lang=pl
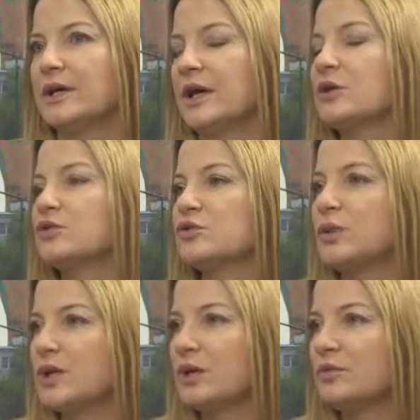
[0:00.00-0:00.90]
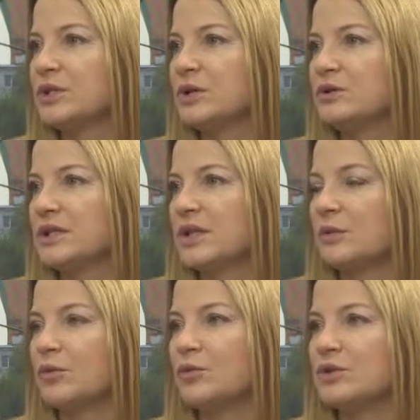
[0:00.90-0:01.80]
Jak rozumiem, nie robi tego za
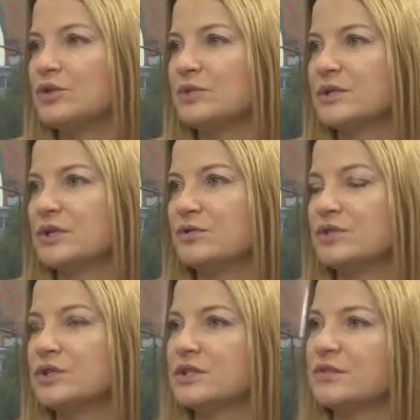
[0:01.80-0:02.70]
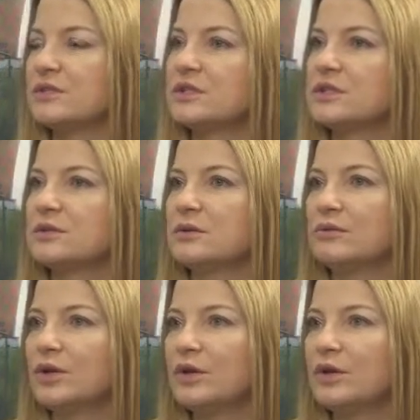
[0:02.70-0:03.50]
darmo, płacimy za to wszyscy. Więc y,